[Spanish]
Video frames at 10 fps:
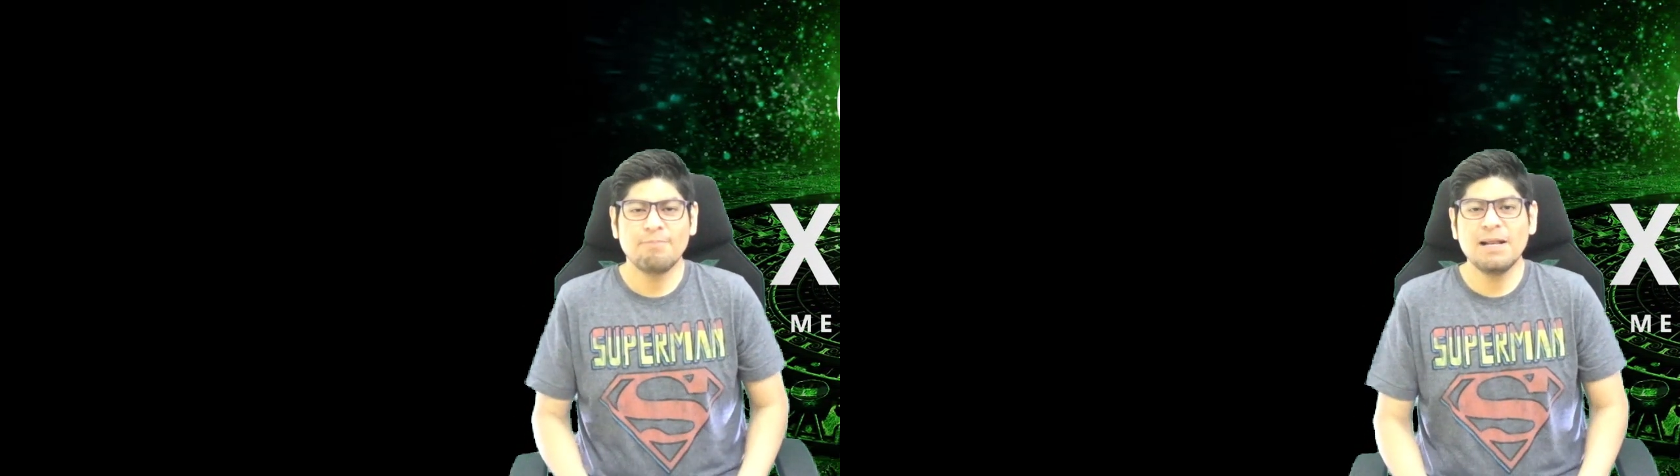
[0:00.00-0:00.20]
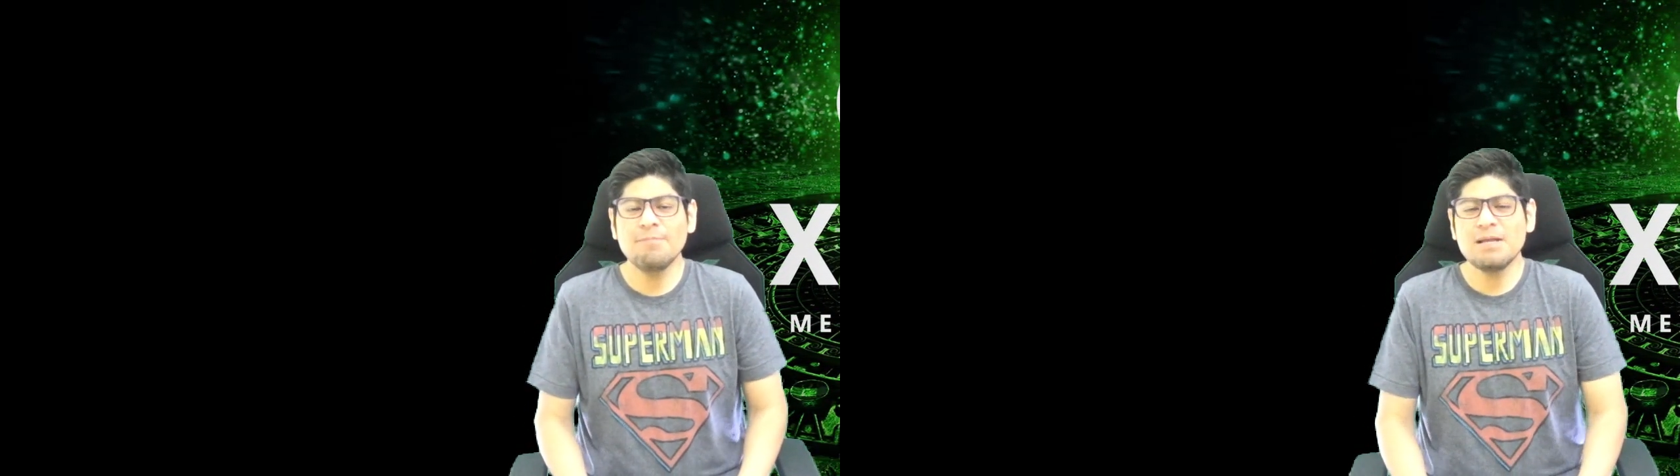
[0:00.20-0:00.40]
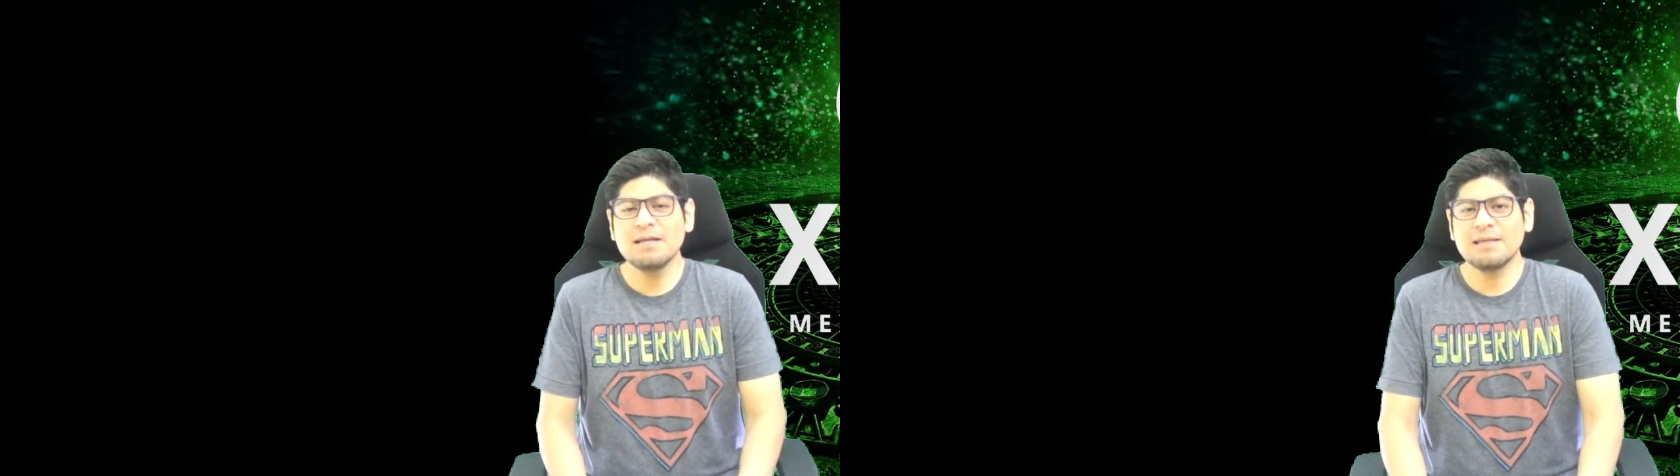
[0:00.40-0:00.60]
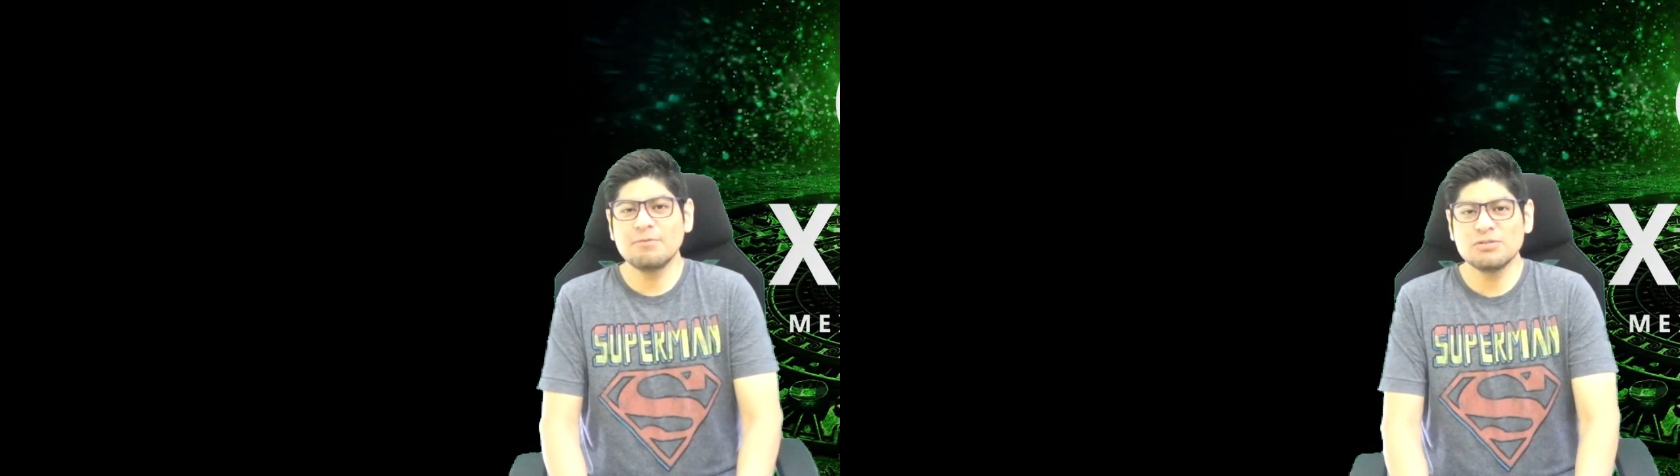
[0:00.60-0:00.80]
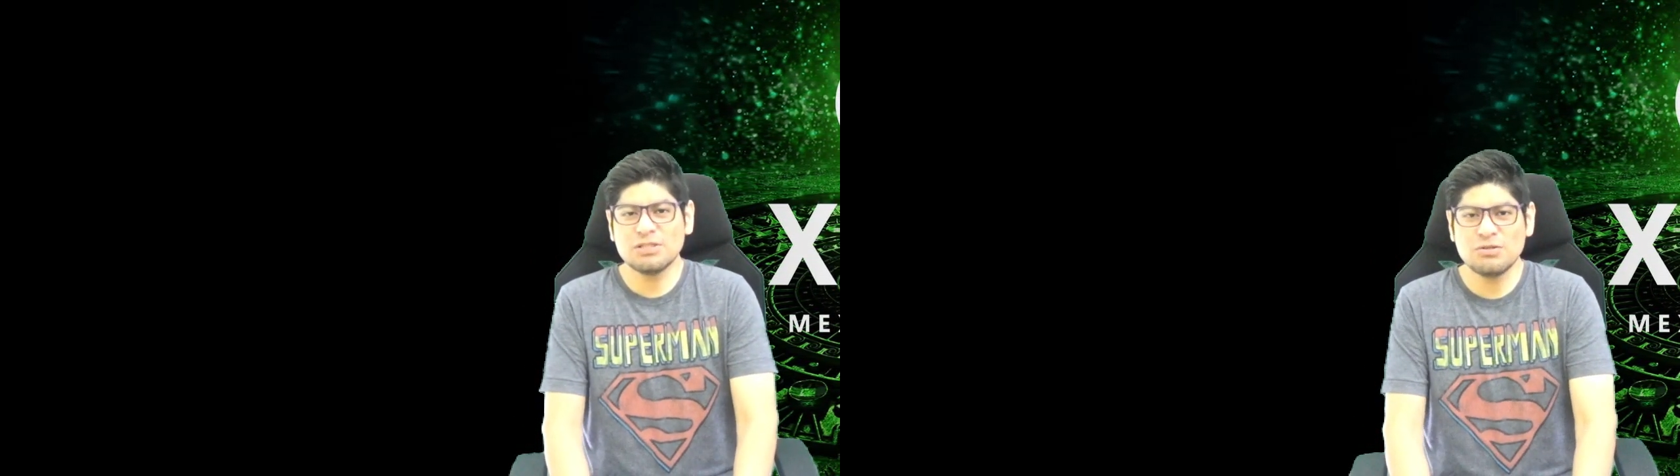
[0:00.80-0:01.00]
Para mí el
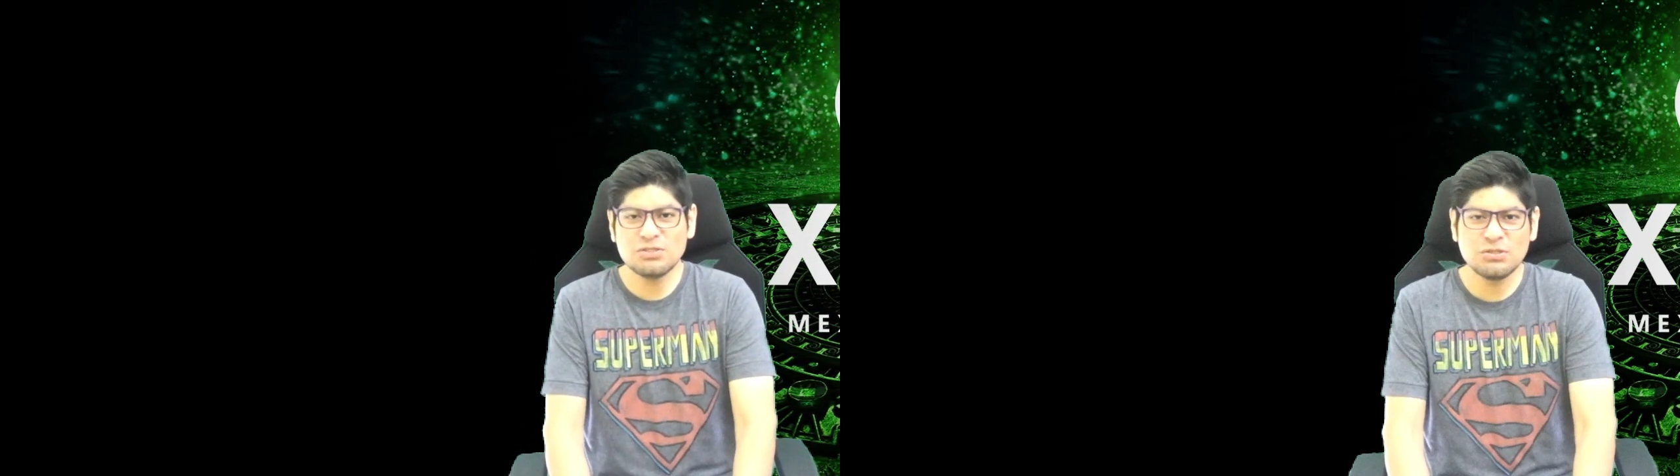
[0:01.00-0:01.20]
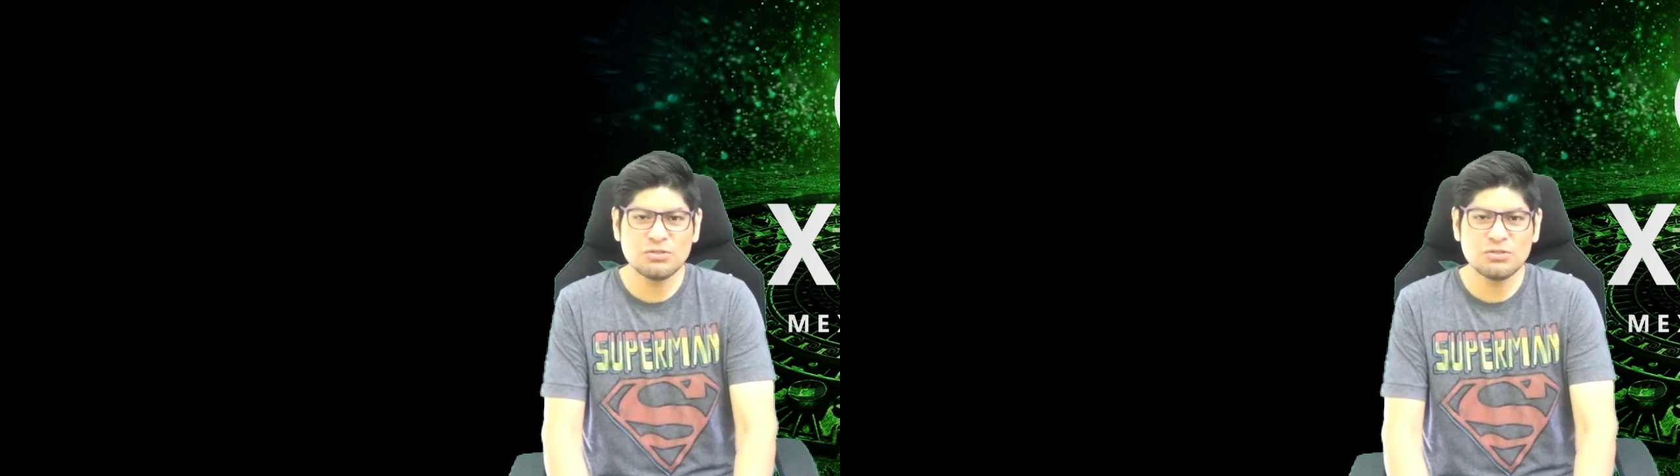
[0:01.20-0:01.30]
Xbox Series